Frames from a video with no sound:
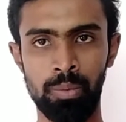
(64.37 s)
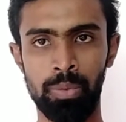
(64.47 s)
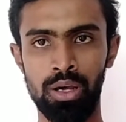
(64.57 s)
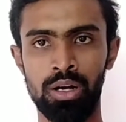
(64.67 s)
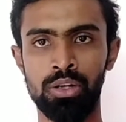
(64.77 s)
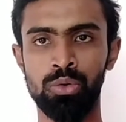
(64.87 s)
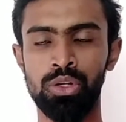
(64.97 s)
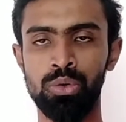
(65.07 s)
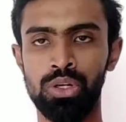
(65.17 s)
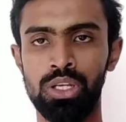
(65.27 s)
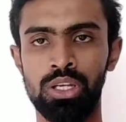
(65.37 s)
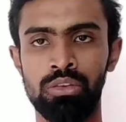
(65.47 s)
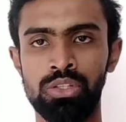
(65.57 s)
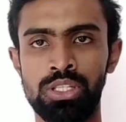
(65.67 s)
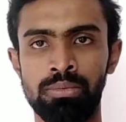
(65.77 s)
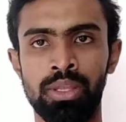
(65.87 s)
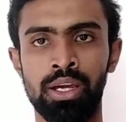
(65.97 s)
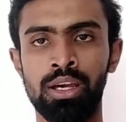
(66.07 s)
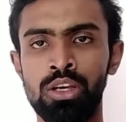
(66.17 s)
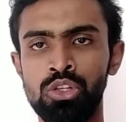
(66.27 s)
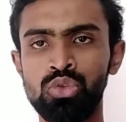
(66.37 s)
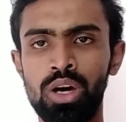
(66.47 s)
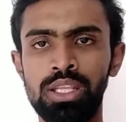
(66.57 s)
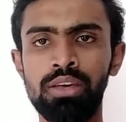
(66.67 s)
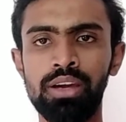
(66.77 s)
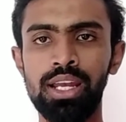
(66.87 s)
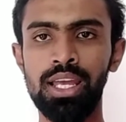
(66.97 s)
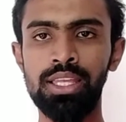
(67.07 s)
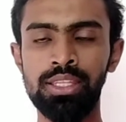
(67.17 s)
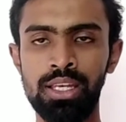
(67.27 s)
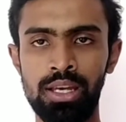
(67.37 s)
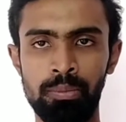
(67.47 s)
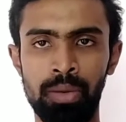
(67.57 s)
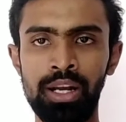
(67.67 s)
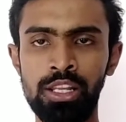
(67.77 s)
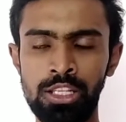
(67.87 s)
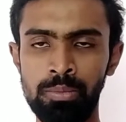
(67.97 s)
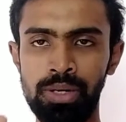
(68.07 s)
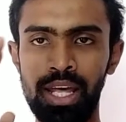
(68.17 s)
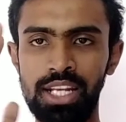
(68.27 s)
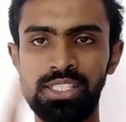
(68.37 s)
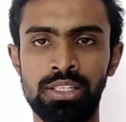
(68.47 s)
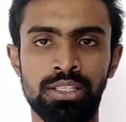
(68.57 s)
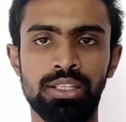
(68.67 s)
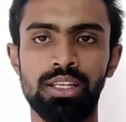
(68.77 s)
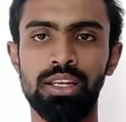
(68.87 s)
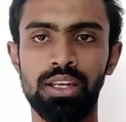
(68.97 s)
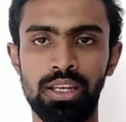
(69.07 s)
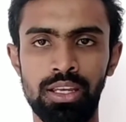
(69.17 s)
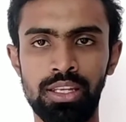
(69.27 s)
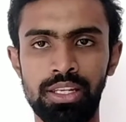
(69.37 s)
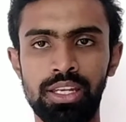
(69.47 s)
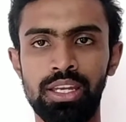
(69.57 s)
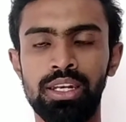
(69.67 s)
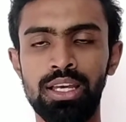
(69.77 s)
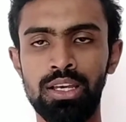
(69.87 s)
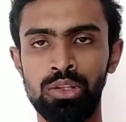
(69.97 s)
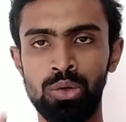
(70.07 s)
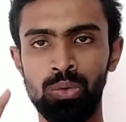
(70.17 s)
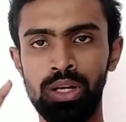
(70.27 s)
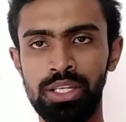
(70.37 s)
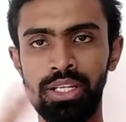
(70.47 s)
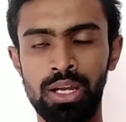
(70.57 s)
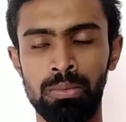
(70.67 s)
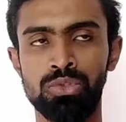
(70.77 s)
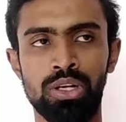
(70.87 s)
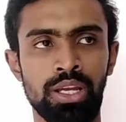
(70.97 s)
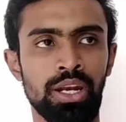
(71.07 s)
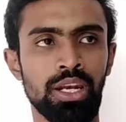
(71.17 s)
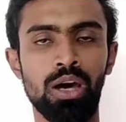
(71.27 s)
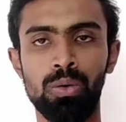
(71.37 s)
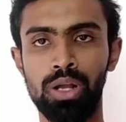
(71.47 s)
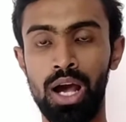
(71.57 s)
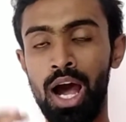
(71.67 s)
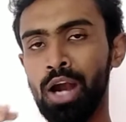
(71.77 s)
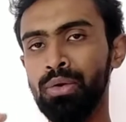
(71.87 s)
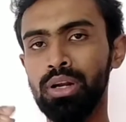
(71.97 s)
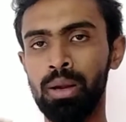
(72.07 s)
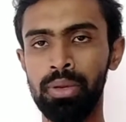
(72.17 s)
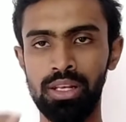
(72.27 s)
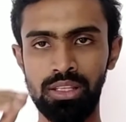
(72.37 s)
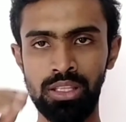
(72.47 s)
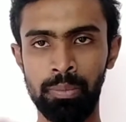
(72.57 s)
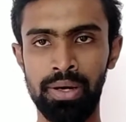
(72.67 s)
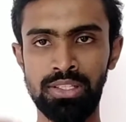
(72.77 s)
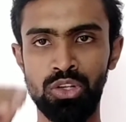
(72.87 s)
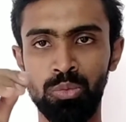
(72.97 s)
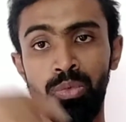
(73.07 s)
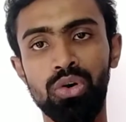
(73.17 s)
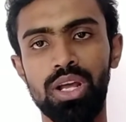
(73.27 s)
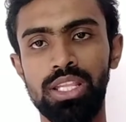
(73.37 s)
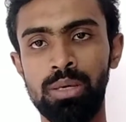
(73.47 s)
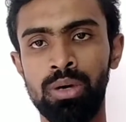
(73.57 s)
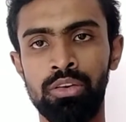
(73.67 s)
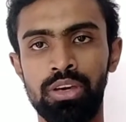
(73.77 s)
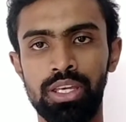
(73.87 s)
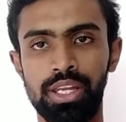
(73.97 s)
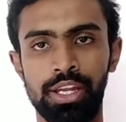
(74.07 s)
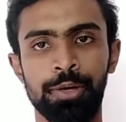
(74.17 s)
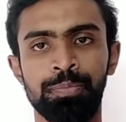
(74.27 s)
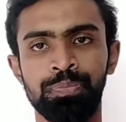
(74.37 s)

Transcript: பாராட்டக்கூடிய ஒரு விஷயம்தாங்க ஸோ அந்த வகையில் இந்த மணிரத்னம் டைரக்ஷன் இருக்குது என்ன அந்த உள்ளே இருக்குது அப்படின்னு சொல்லி கேட்டிங்கன்னா அவருடைய ஹார்ட் ஒர்க் அப்படின்றது இந்த படத்தில் ரொம்ப ஒரு அதிகமாகவே இருக்குங்க